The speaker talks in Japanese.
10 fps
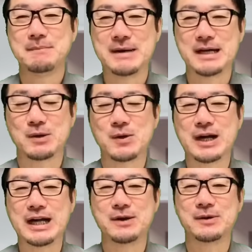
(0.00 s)
まあ国
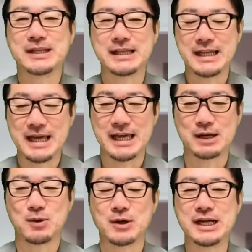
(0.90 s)
会終わって
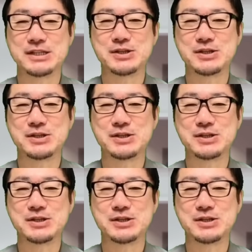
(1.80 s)
国会